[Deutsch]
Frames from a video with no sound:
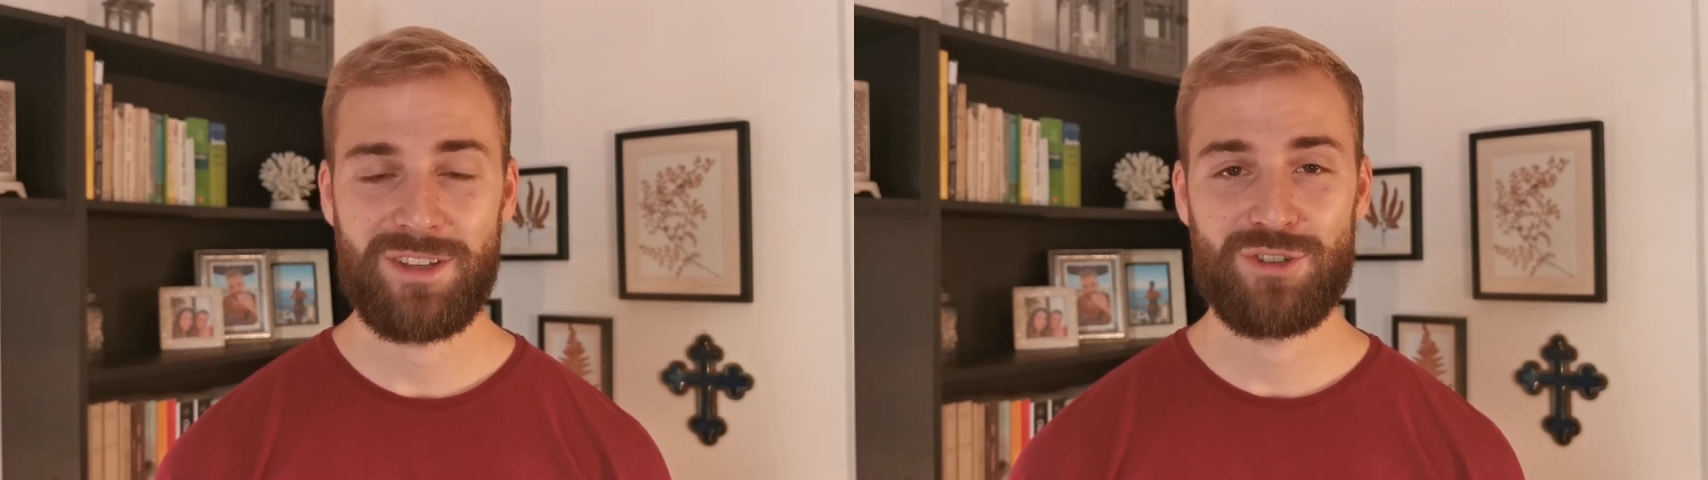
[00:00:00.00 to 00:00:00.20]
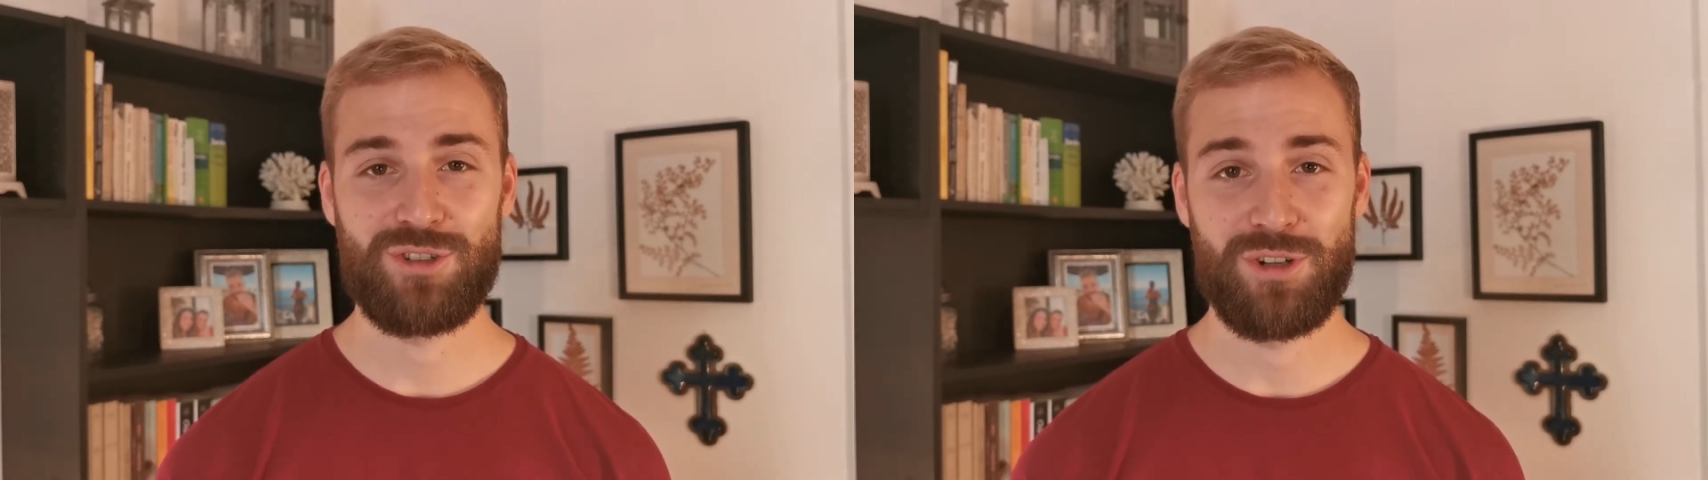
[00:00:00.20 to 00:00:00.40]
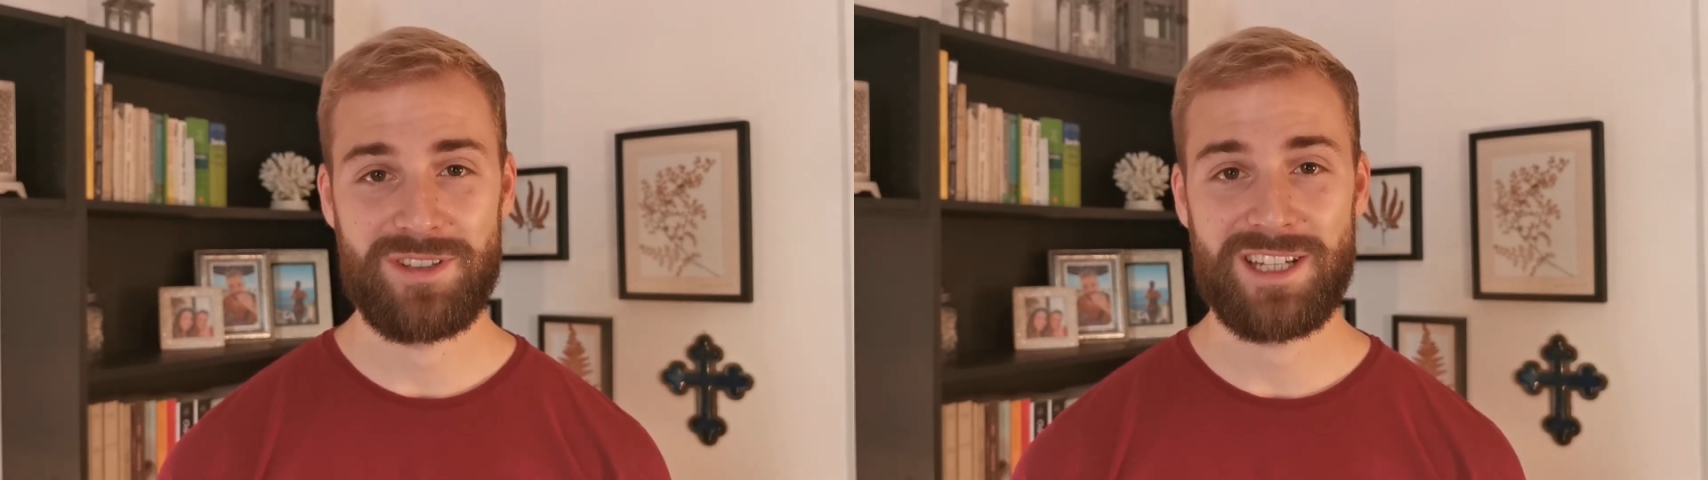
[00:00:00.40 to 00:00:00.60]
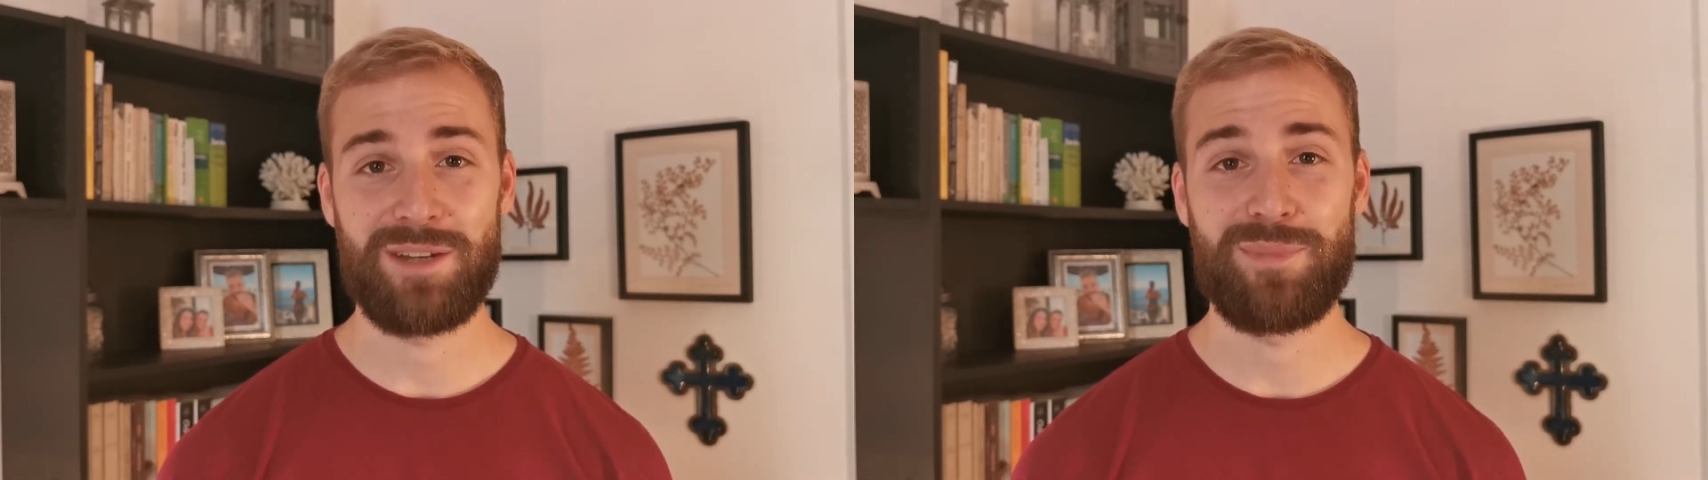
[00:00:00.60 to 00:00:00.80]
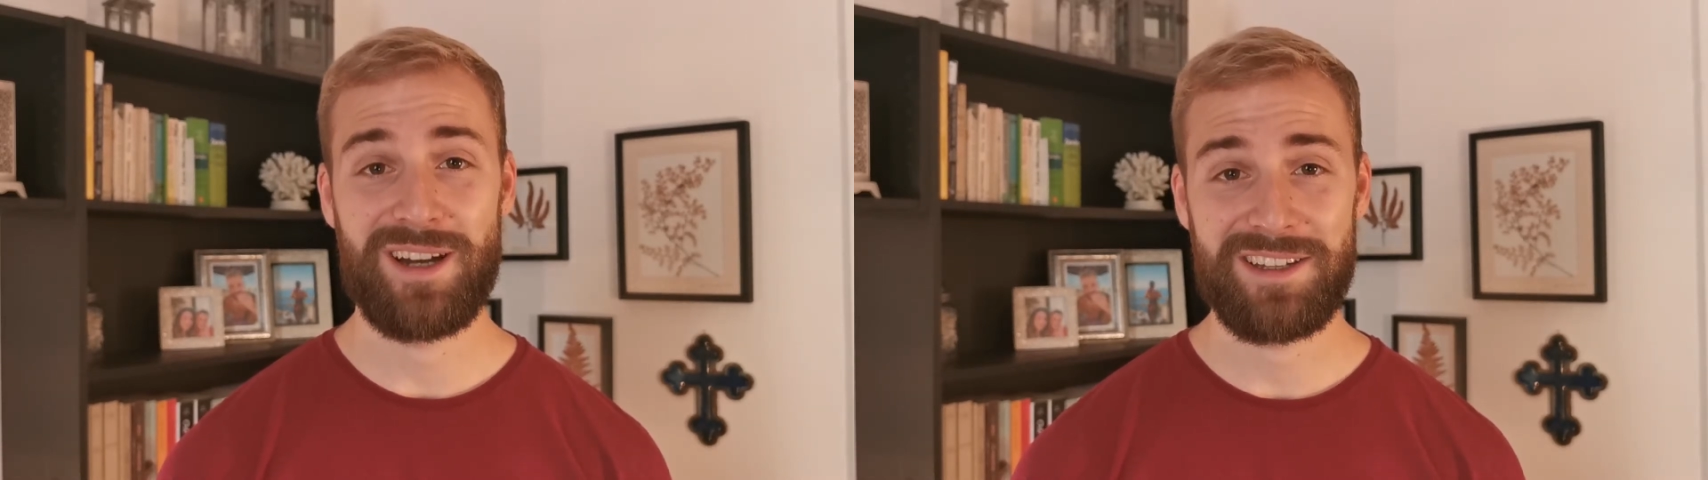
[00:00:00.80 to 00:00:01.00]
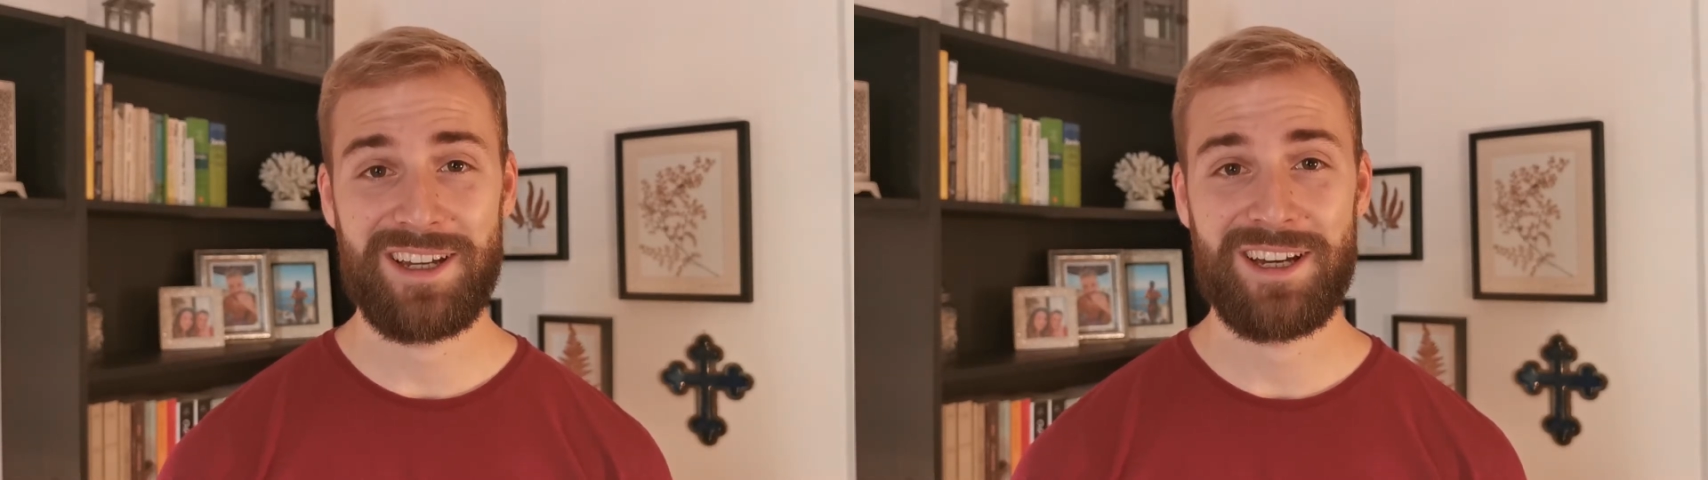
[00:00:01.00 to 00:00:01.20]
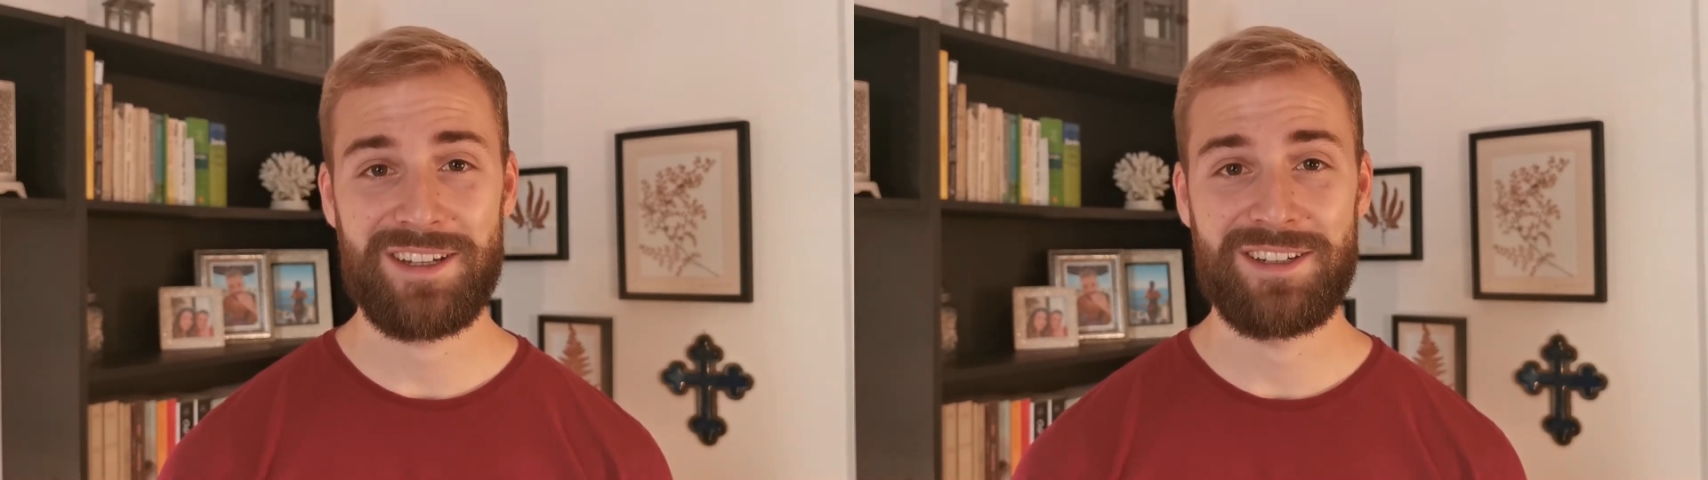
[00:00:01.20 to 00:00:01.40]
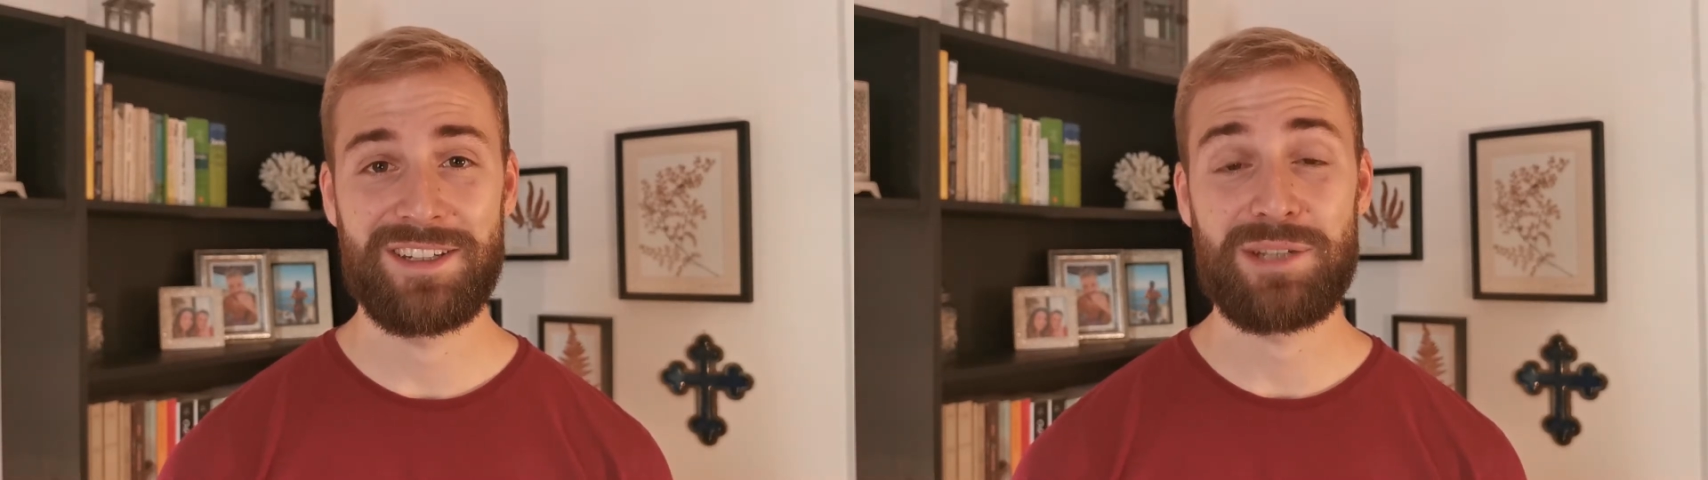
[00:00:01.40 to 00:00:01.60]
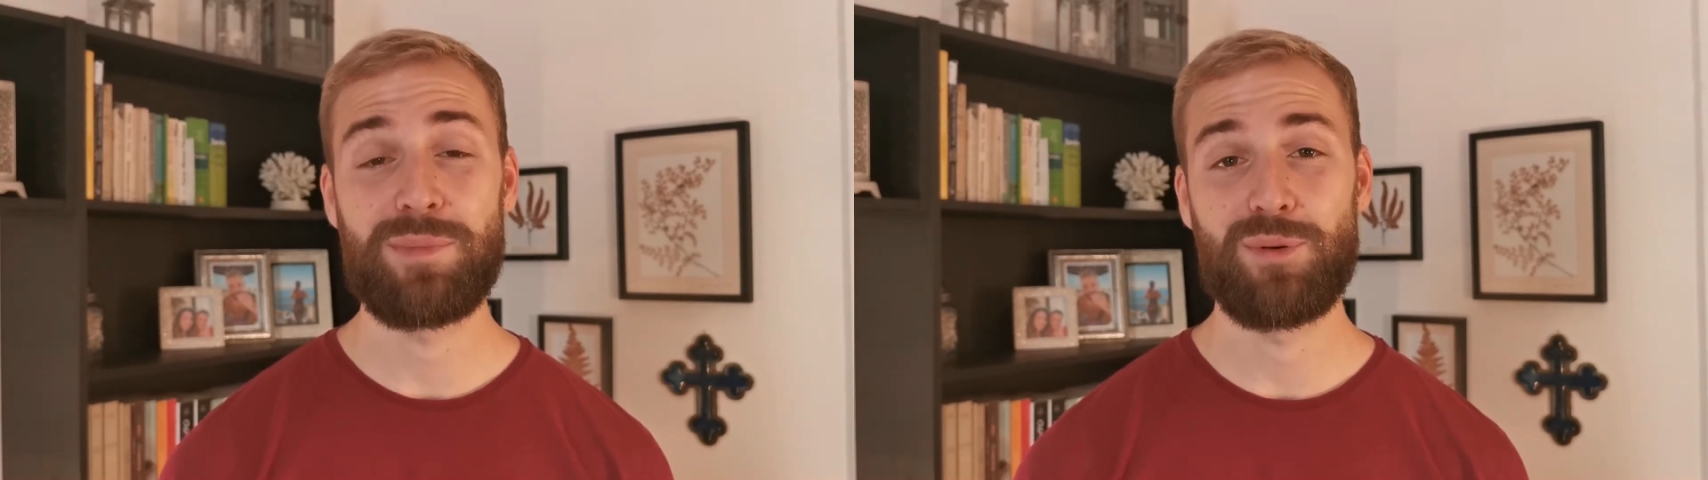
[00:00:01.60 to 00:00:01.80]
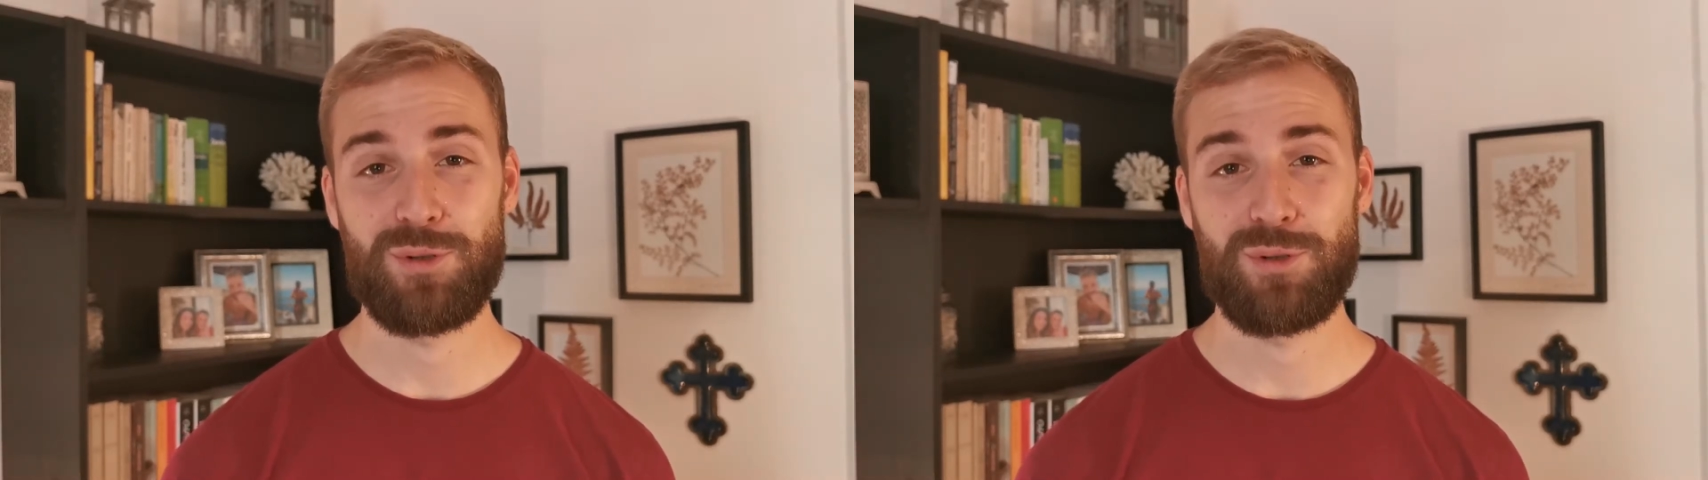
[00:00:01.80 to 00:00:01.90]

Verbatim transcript: schon seit ein paar Jahren nicht mehr